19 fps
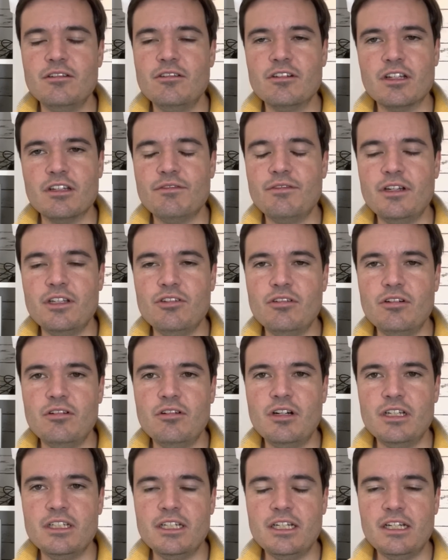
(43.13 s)
Lo que falló
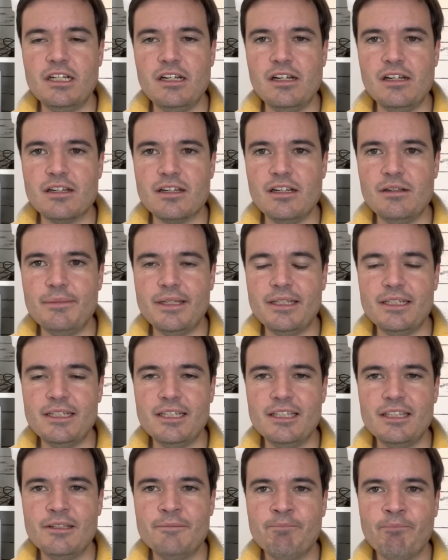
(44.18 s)
ayer en el Real
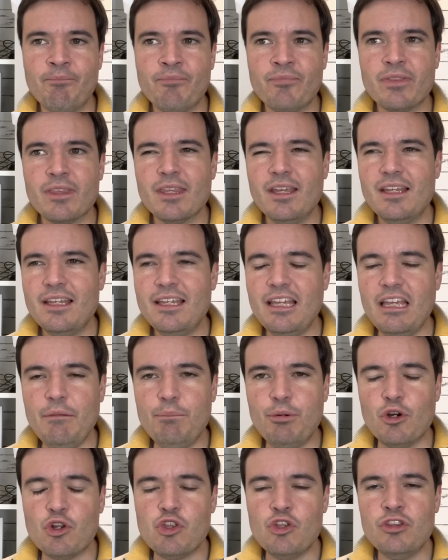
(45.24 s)
Madrid y
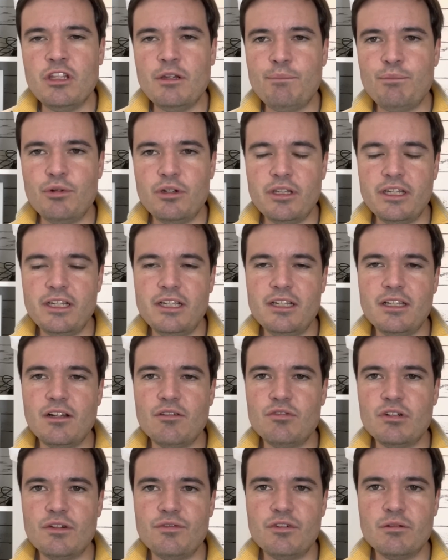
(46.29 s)
por dónde puede ir de
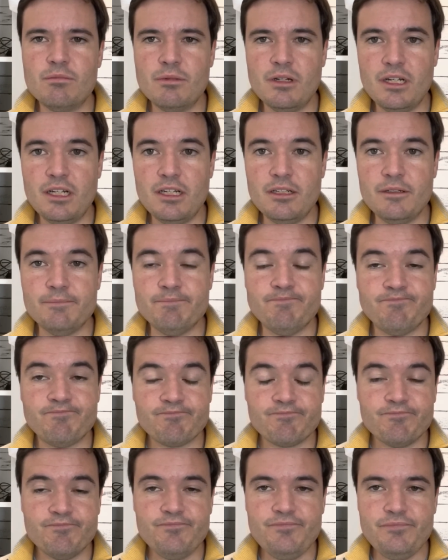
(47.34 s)
alguna forma el,
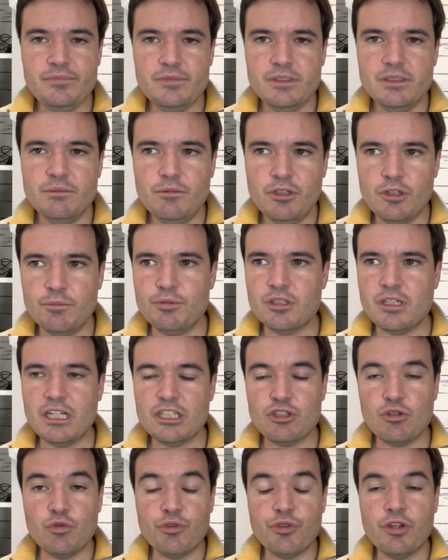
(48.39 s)
bueno, pues la
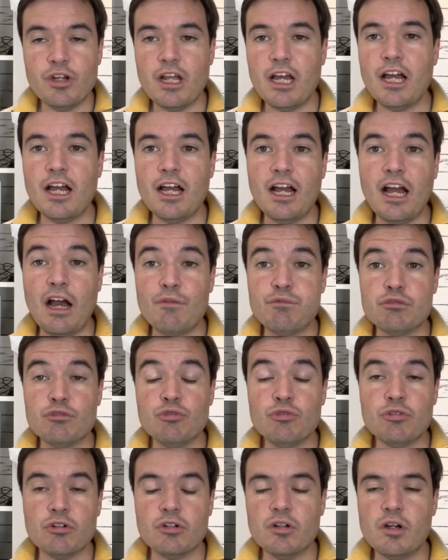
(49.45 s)
solución a, a,
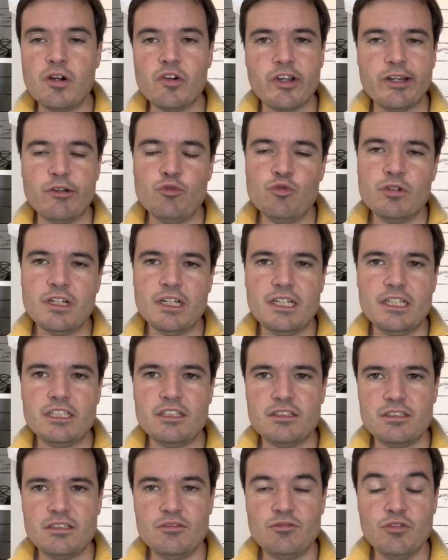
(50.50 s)
futuro, ¿no? Aunque nunca
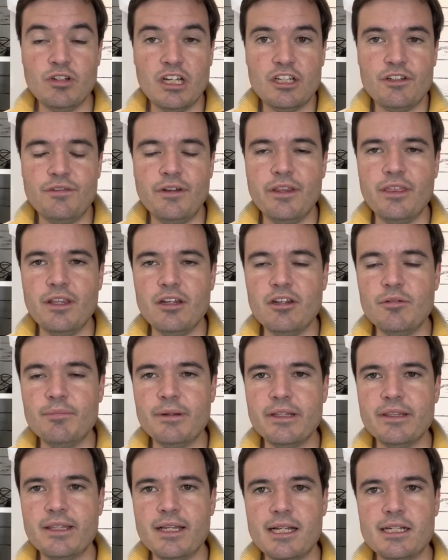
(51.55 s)
es, nunca es fácil, ¿no?
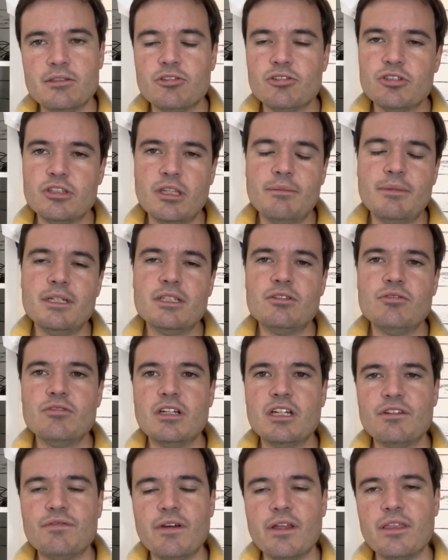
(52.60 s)
Plantear estos temas nunca
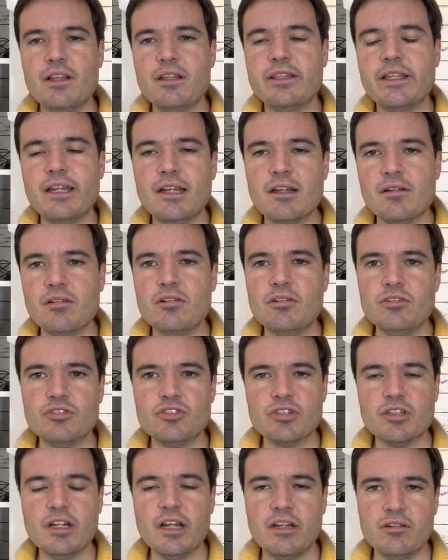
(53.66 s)
es fácil tenerlos
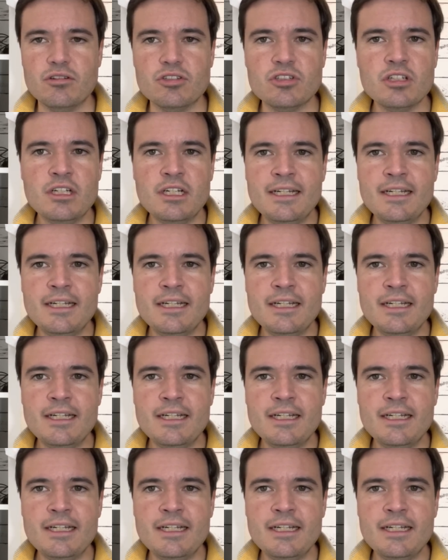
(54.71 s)
claros.